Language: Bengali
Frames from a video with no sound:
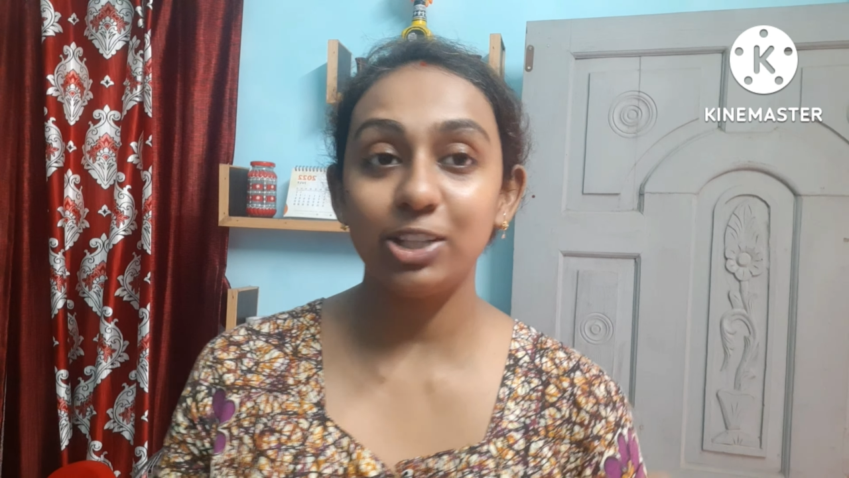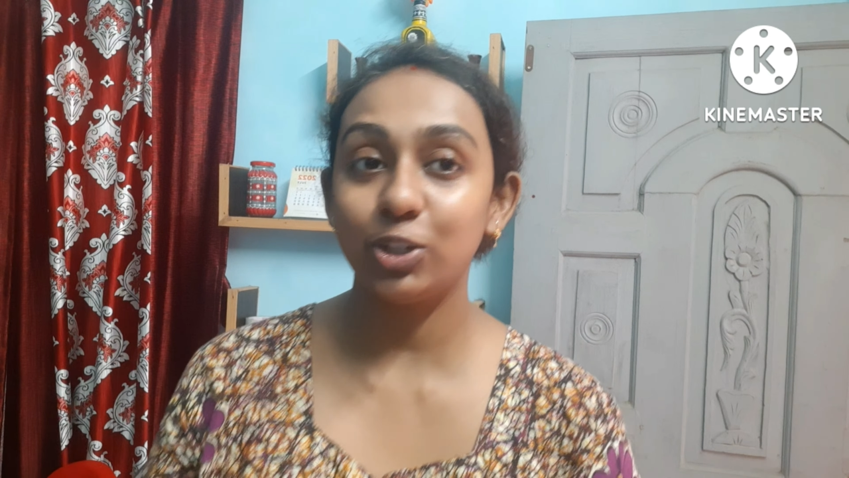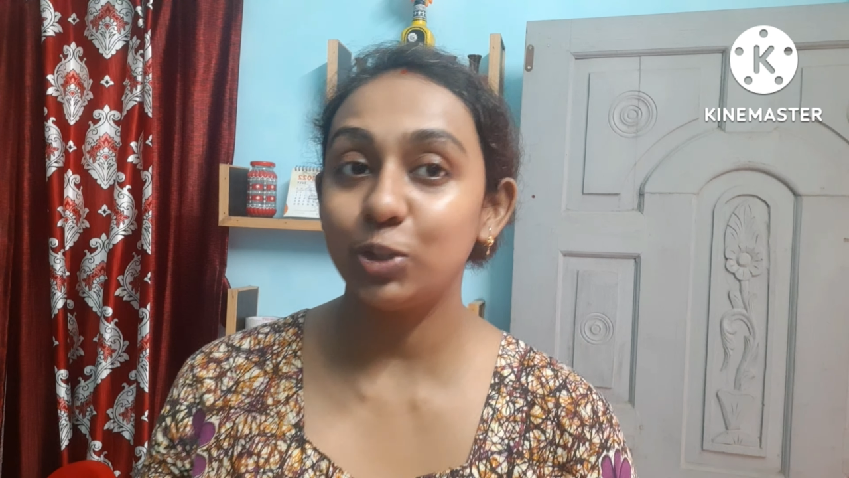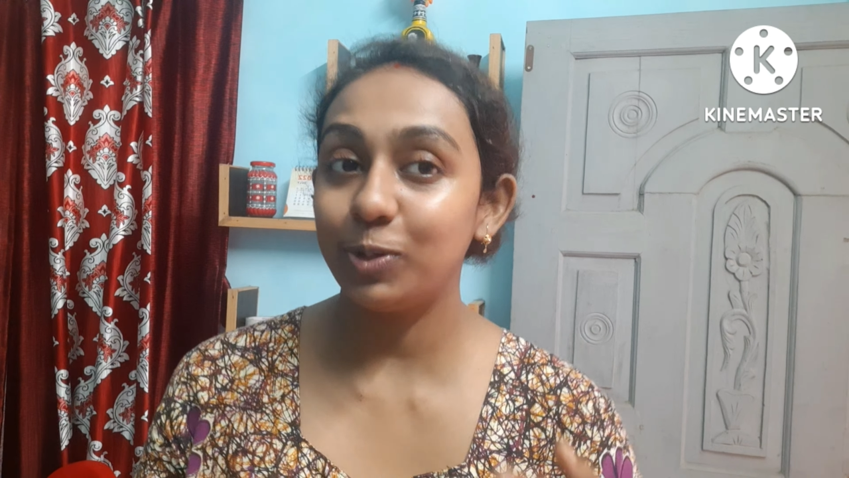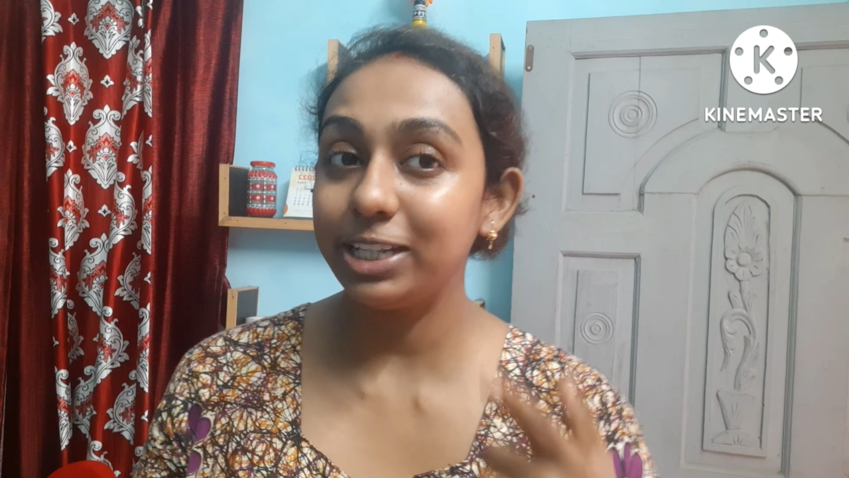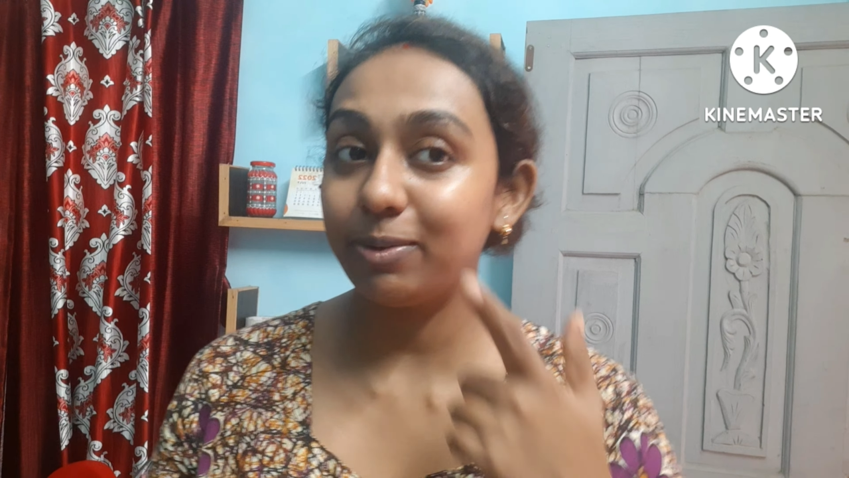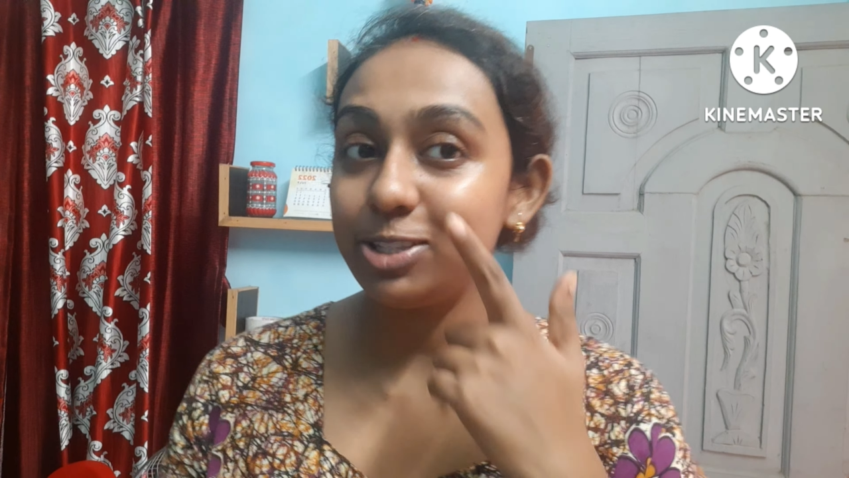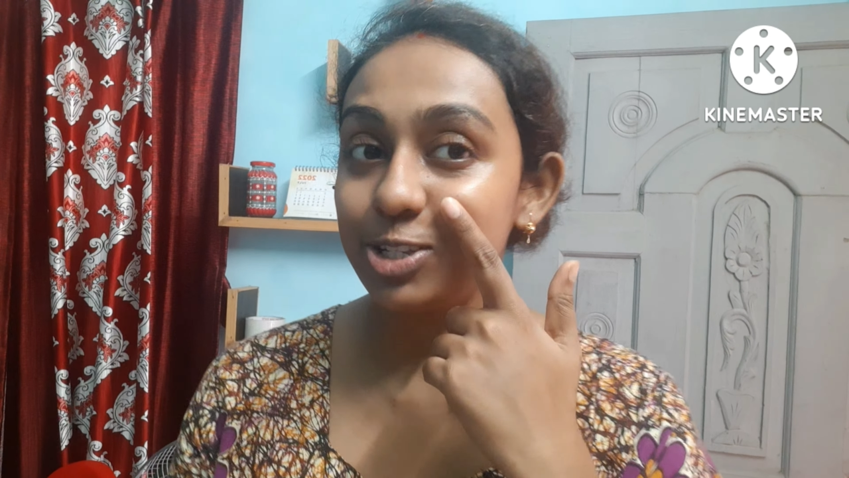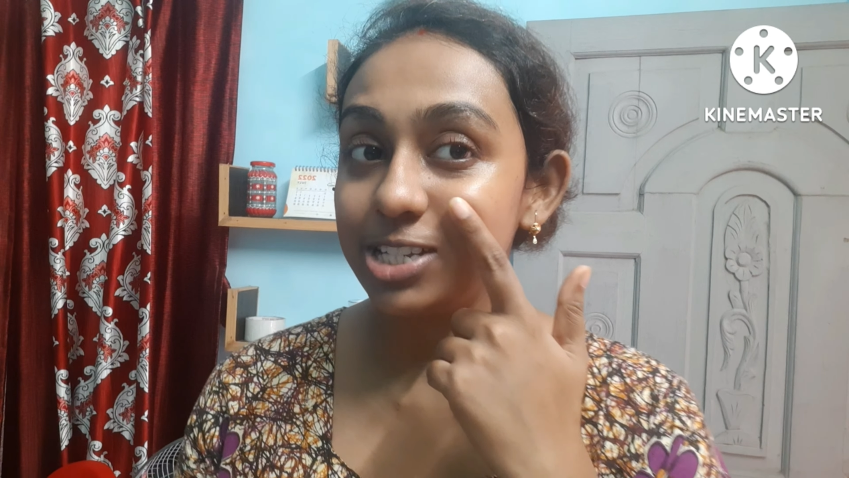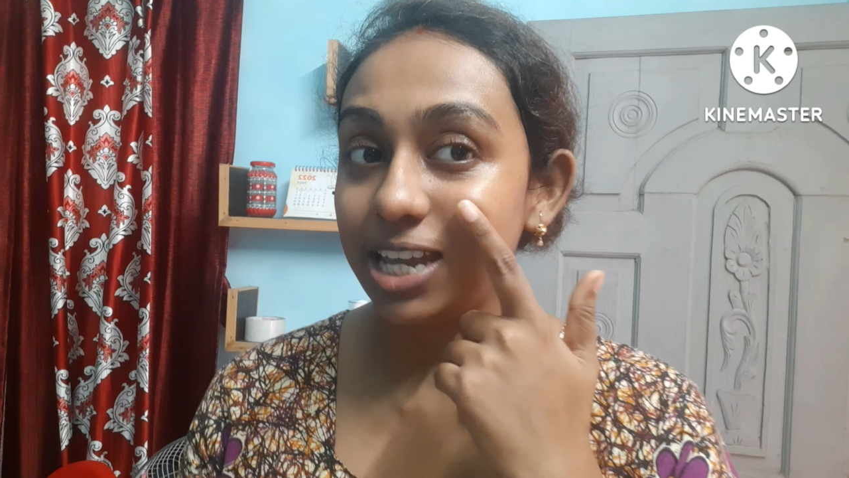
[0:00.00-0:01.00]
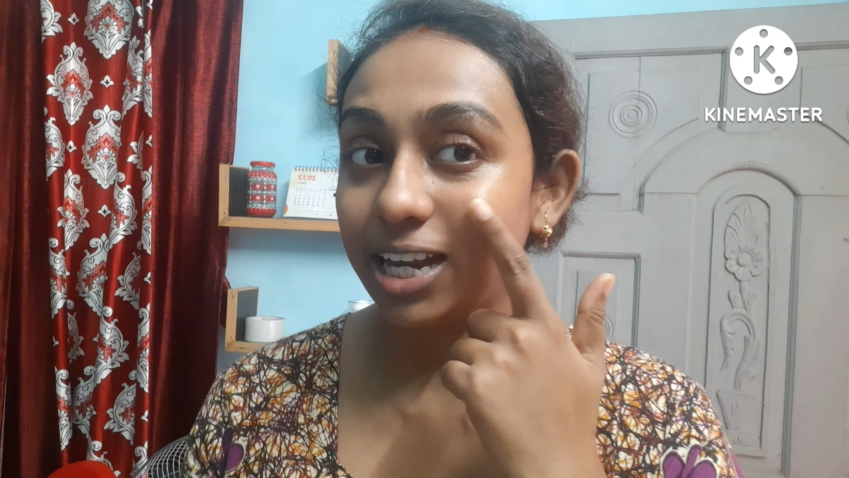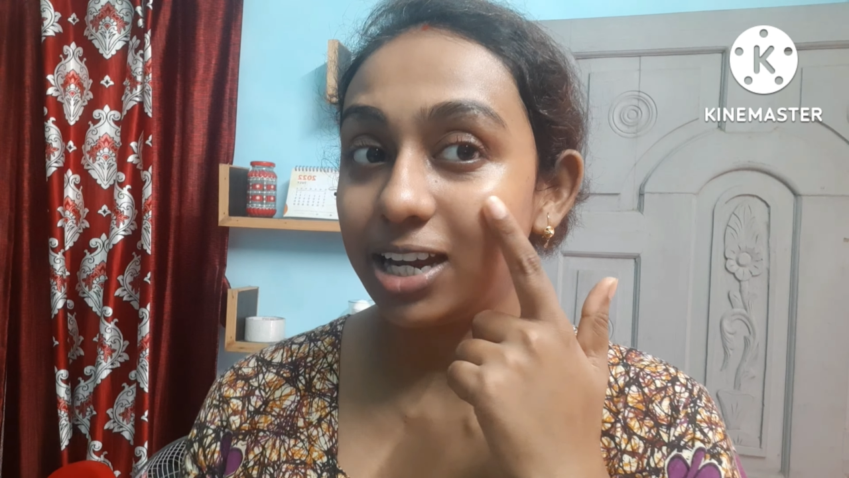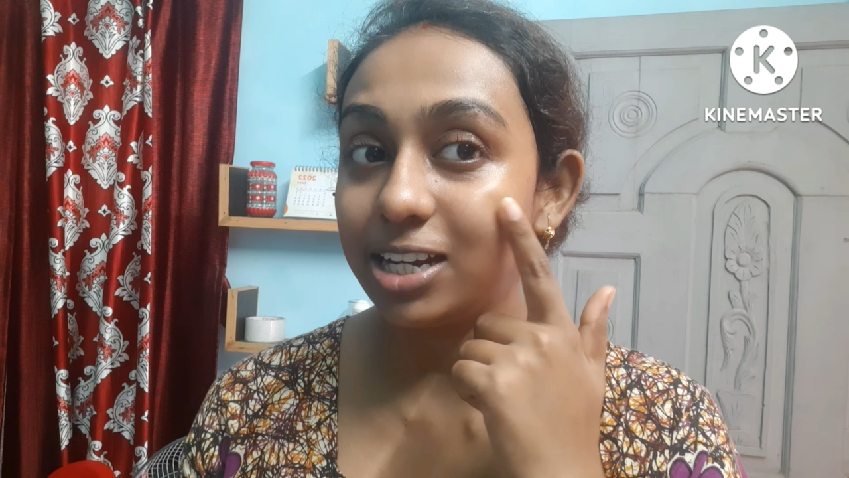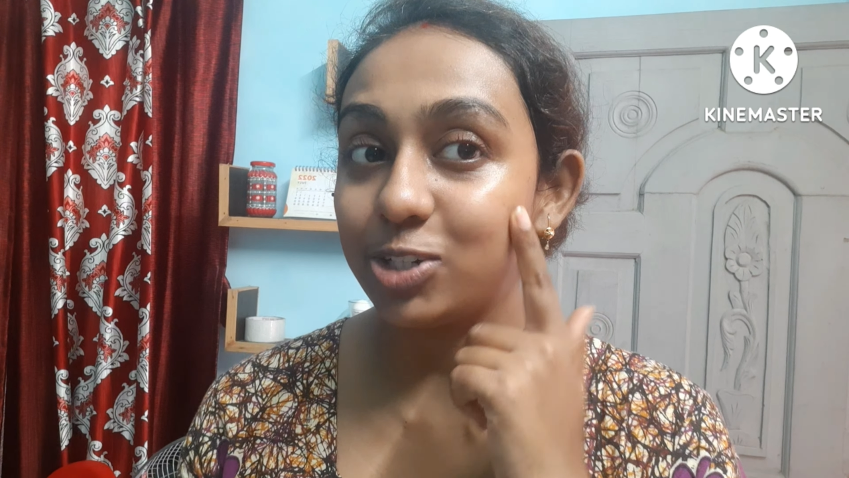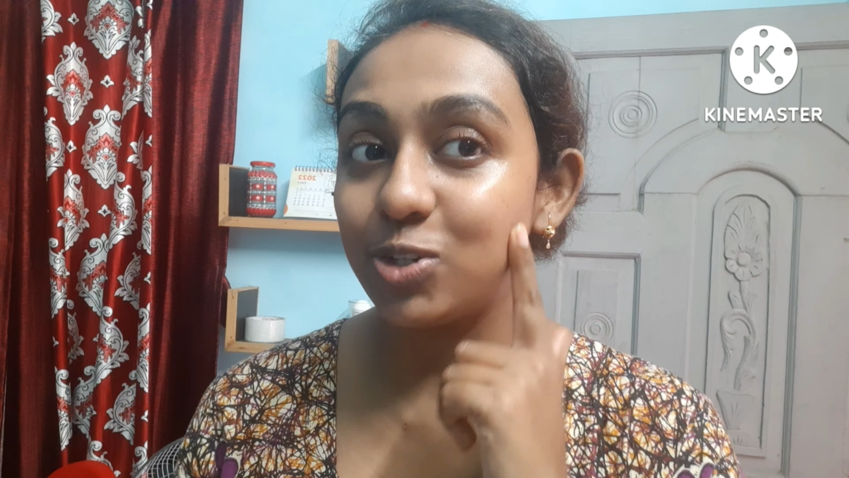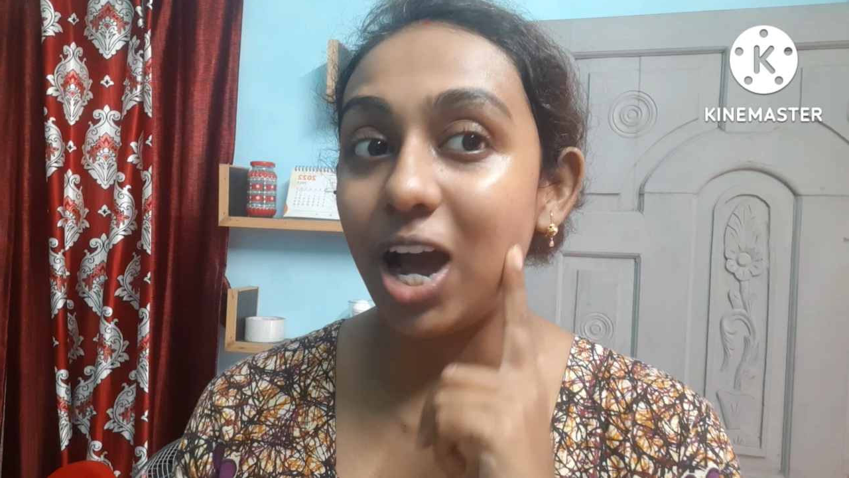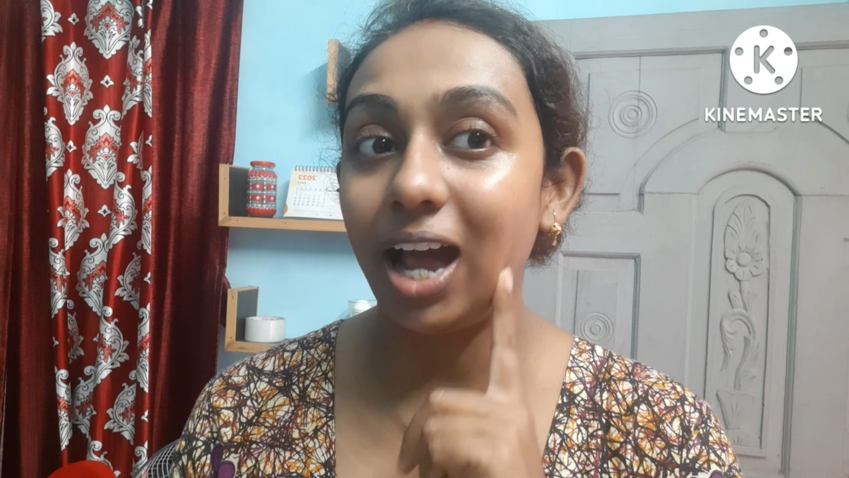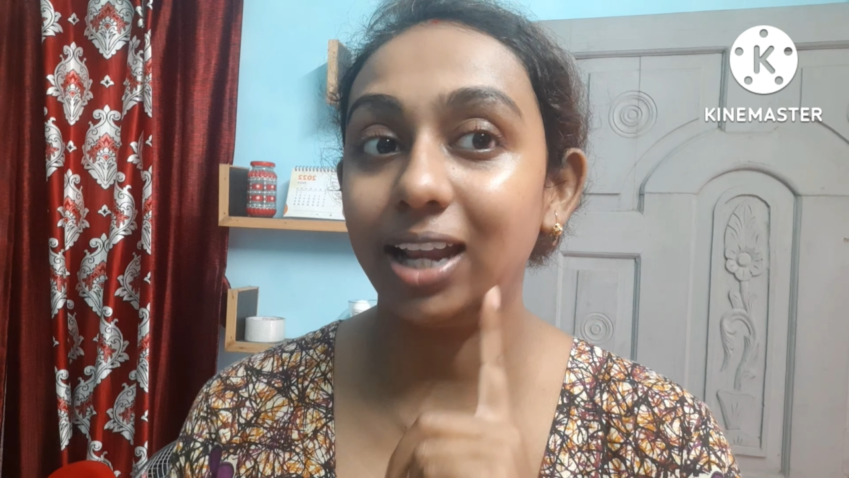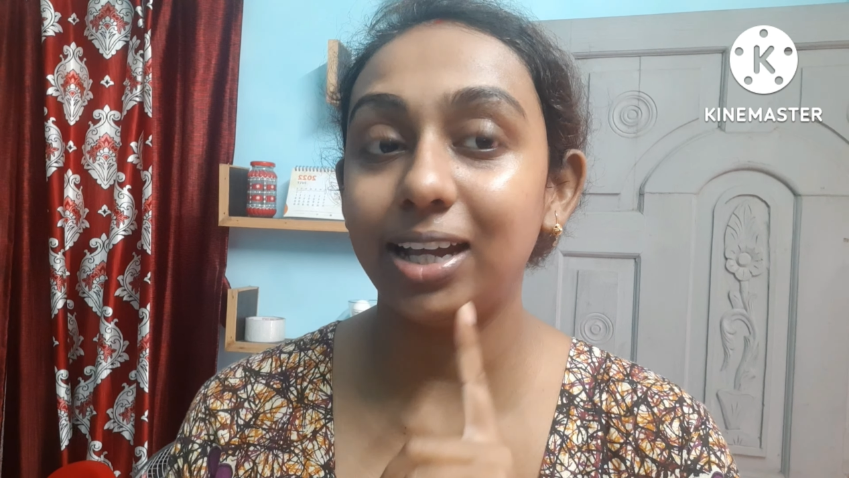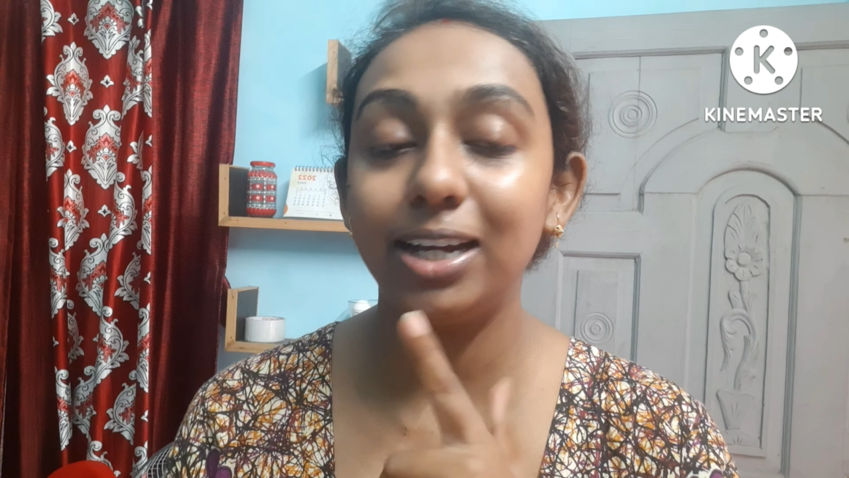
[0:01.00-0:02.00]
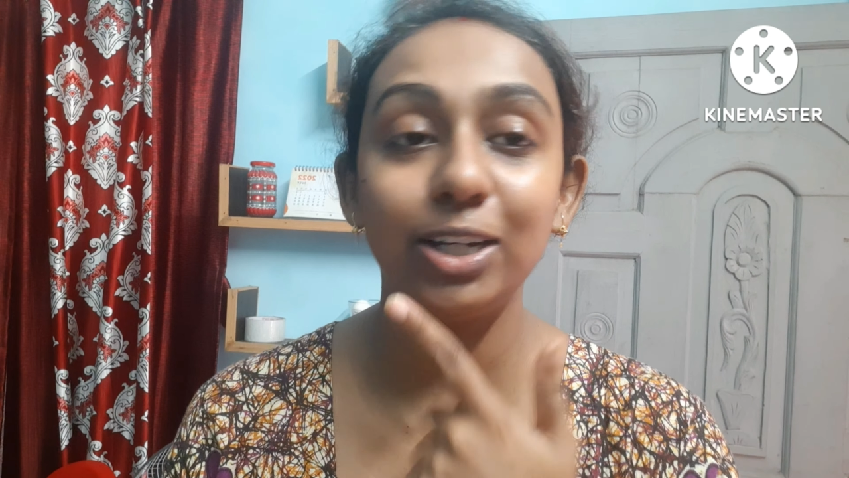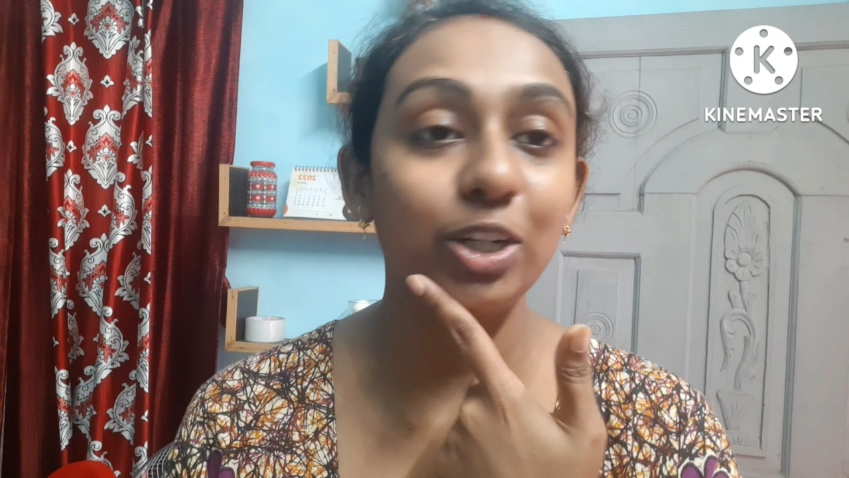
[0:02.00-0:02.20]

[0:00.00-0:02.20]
তো তোমরা দেখতে পাচ্ছ যে এখানে একটু হালকা